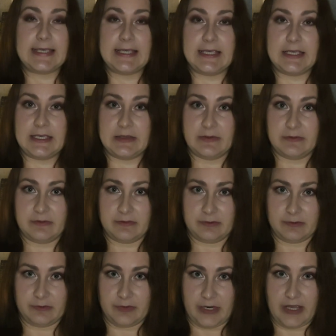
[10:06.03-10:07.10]
И вот
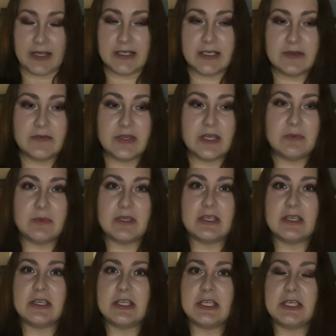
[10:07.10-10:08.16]
в реальном
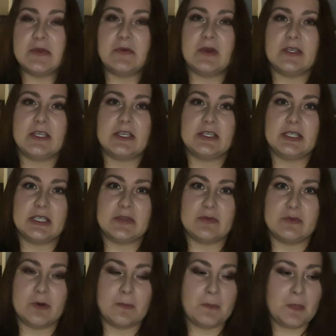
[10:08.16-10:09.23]
времени, и в каких-то
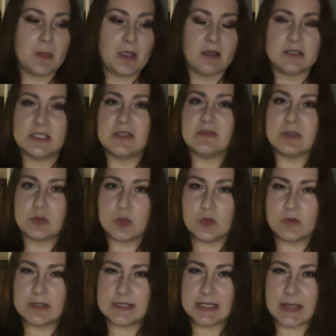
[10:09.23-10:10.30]
его
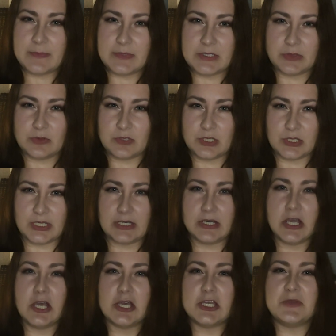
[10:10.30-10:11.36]
дневниковых записей, то есть таких
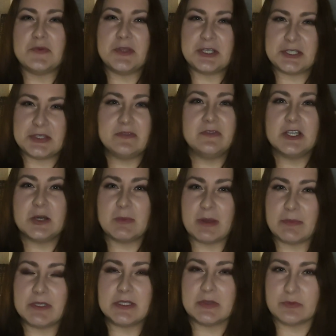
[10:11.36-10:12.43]
рефлексивных
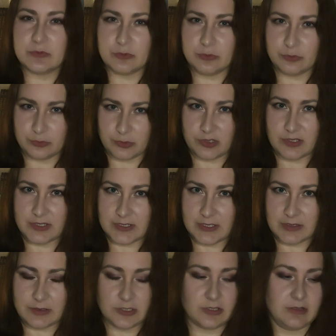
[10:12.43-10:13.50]
моментов тут тоже
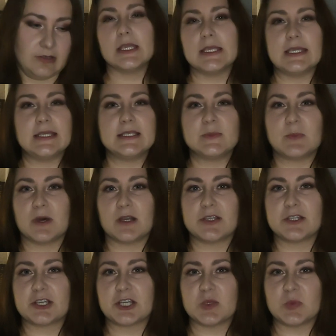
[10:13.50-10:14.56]
достаточно. Есть
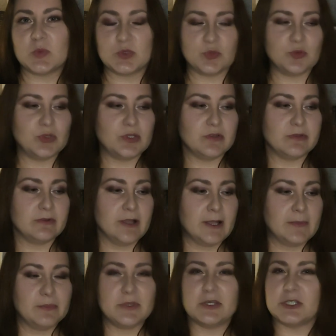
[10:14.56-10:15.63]
парочка эпизодов
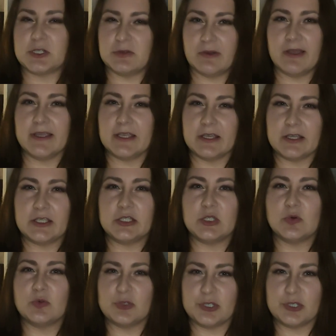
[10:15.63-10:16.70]
переживания
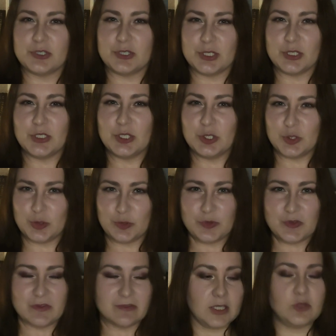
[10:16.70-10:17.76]
каких-то очень сильных
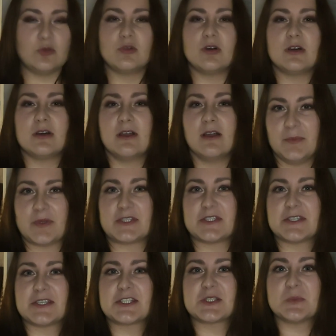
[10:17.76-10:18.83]
чувств, и то, как
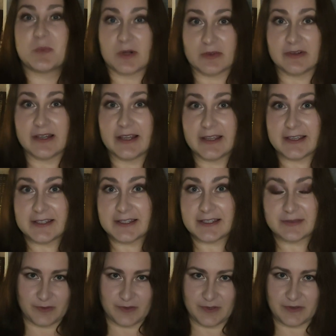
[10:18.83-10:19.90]
персонаж
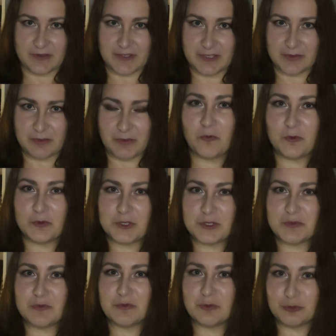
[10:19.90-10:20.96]
справляется со всем вот
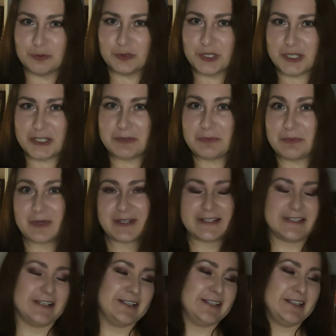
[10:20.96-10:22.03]
этим внутренним
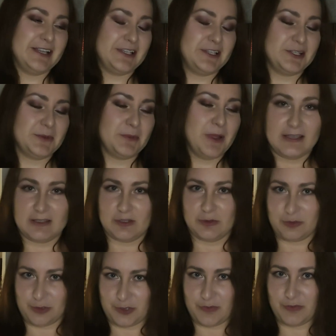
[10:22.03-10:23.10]
происходящим. Это
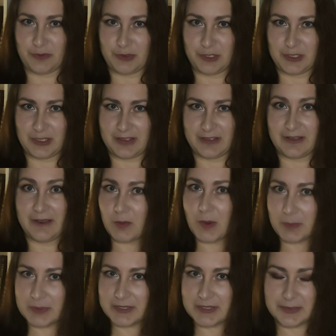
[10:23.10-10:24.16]
тоже довольно-таки
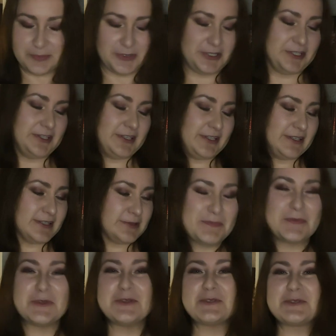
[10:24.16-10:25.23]
любопытно почитать.
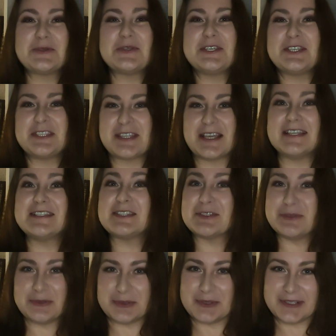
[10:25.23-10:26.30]
Но история читается
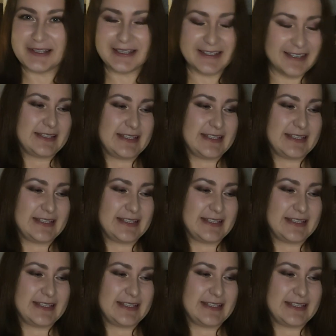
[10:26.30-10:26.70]
долго.